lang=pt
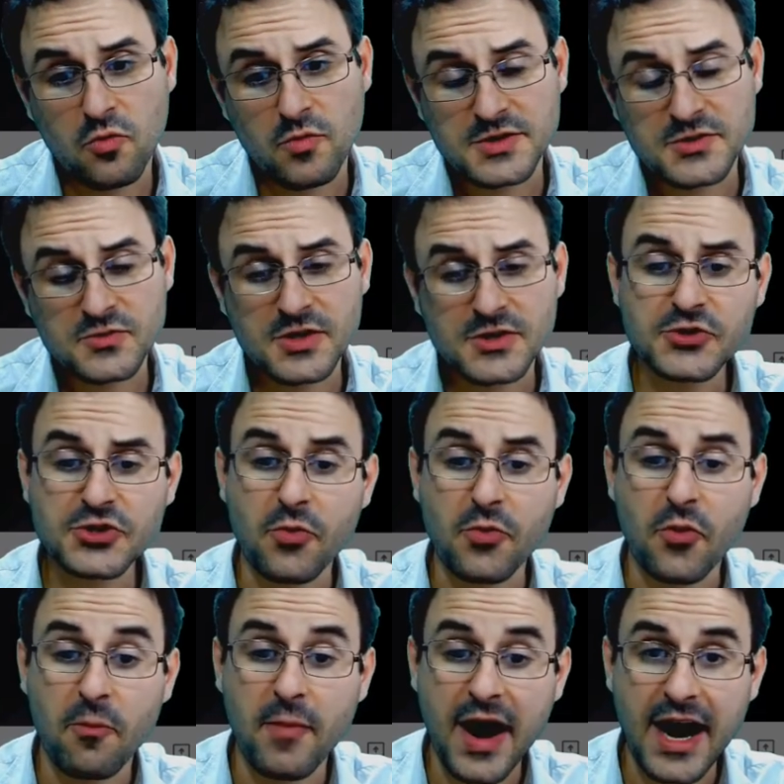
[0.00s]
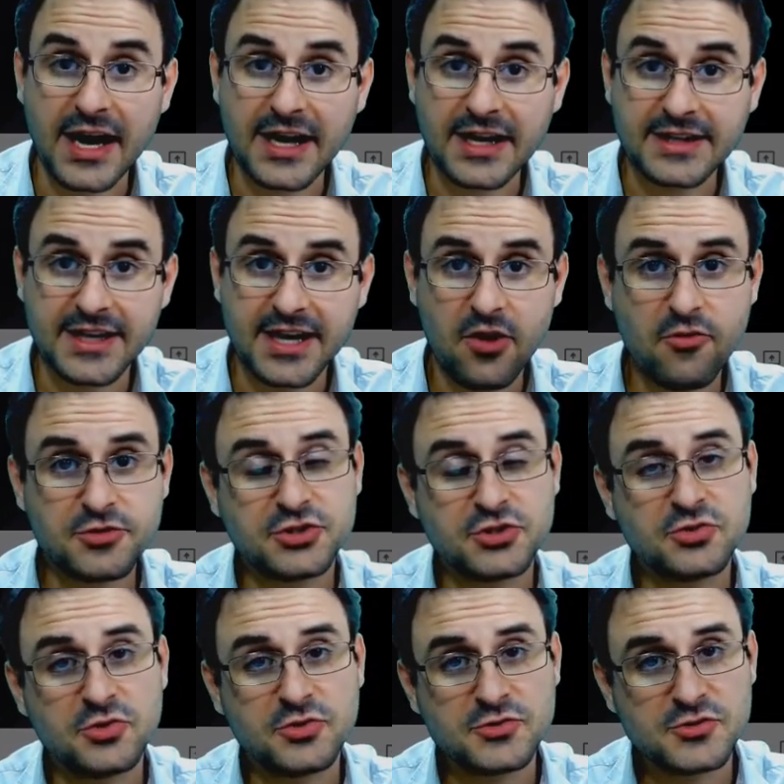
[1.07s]
situações, como barra lateral, onde
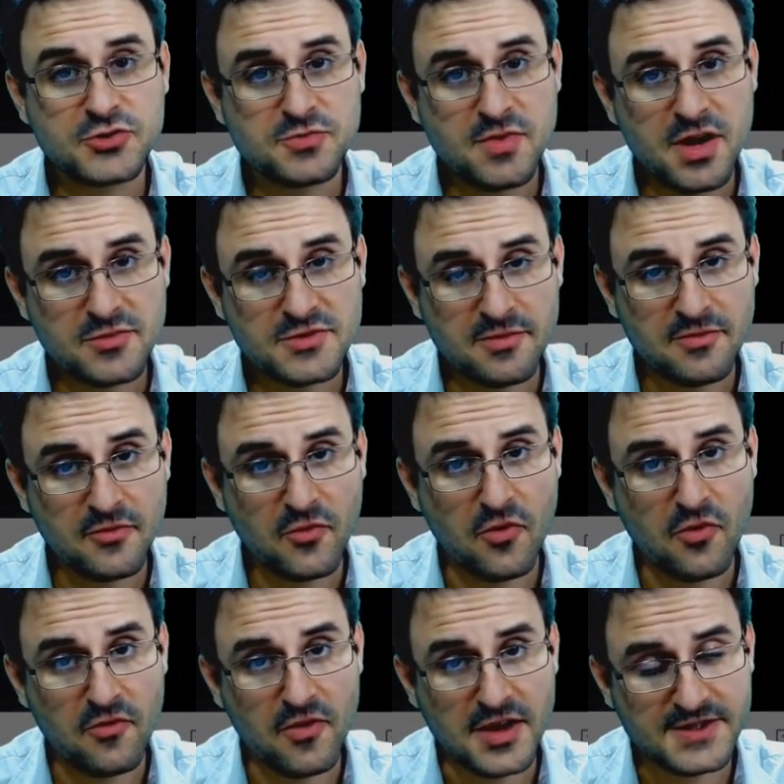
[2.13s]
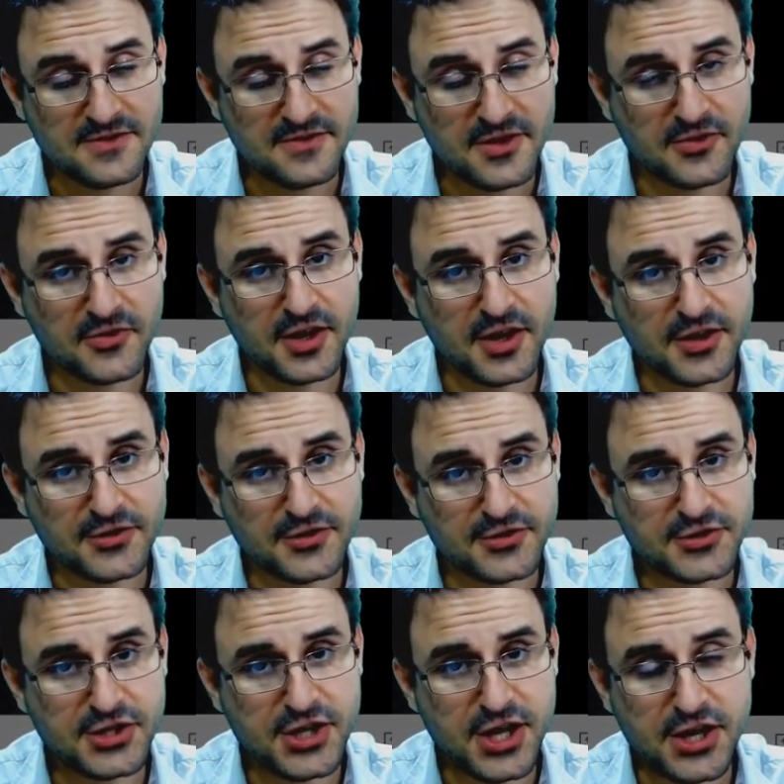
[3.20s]
todos os membros da conversa ficam no canto
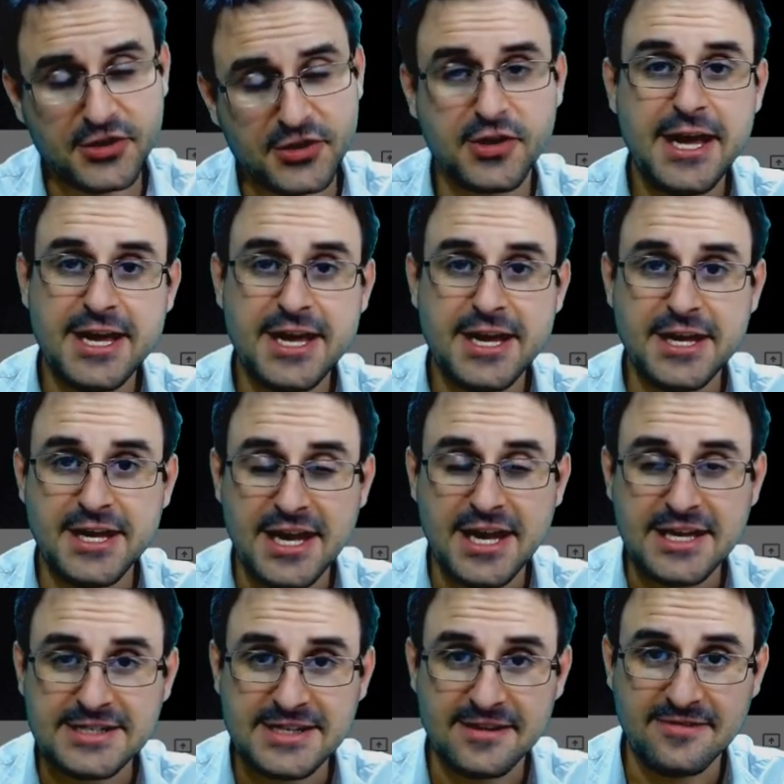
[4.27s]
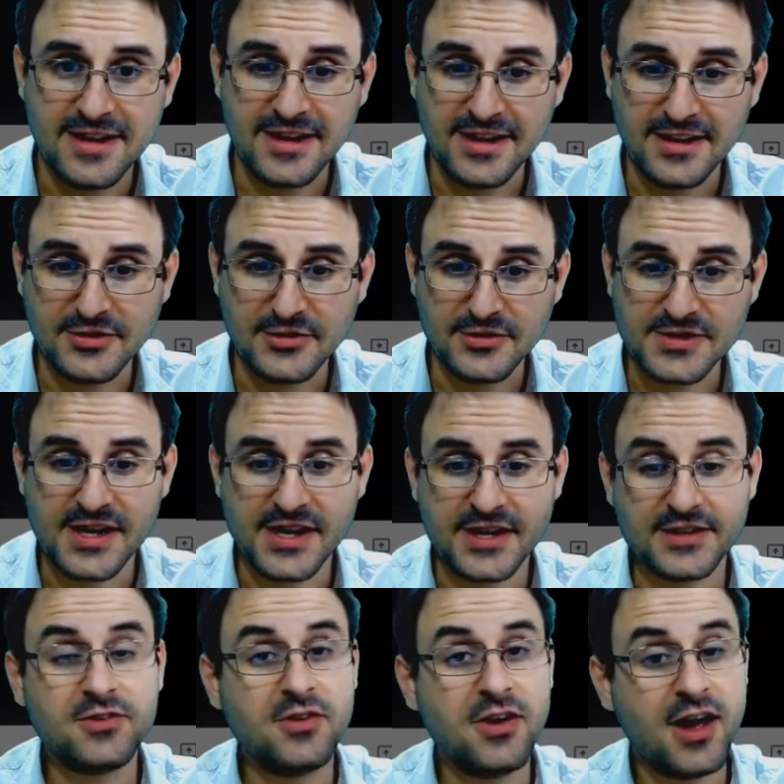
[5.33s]
direito e quem está falando no
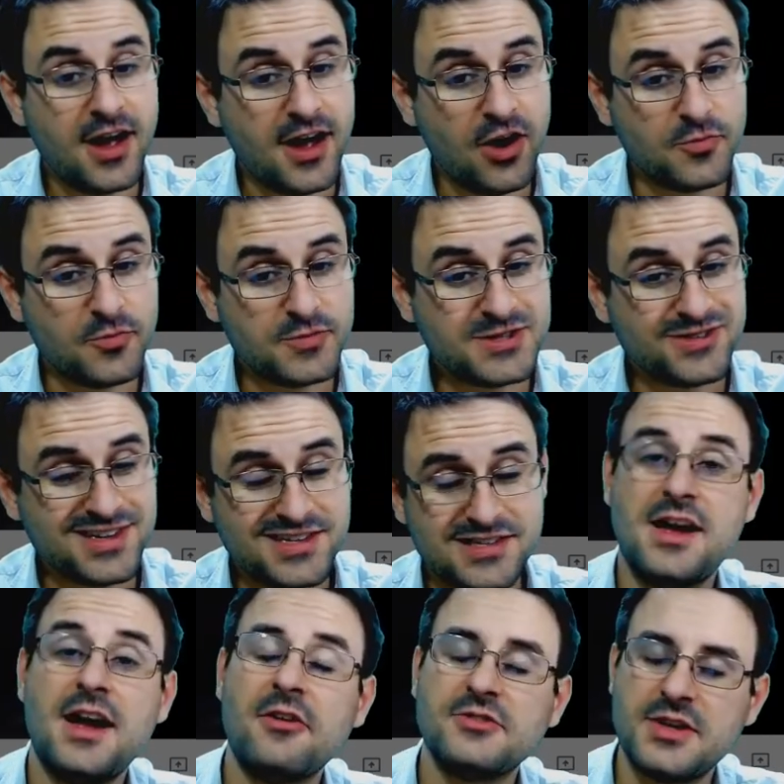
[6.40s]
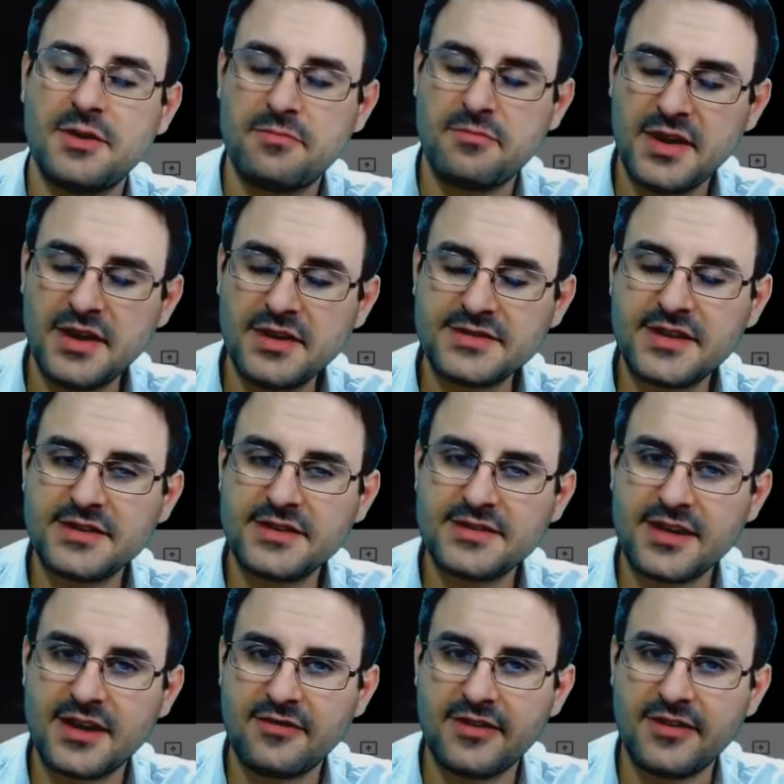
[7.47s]
centro, a opção destaque, onde apenas quem
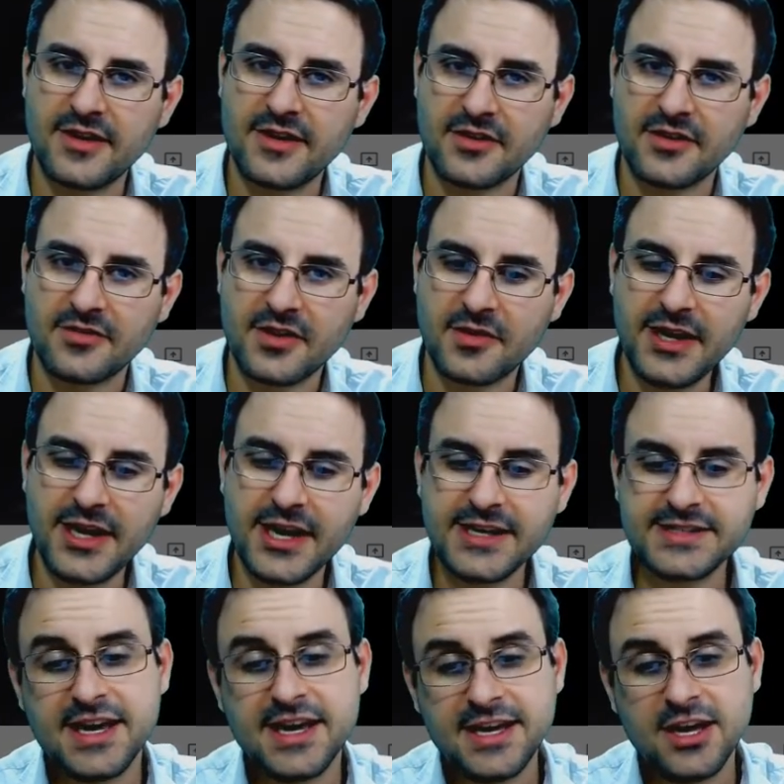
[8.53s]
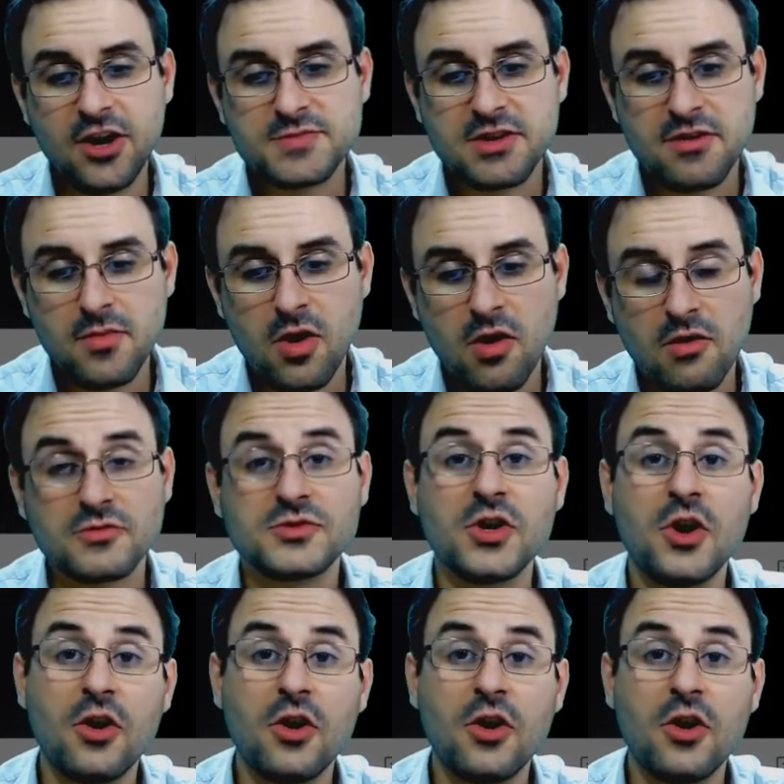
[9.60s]
está falando aparece, e a opção em blocos,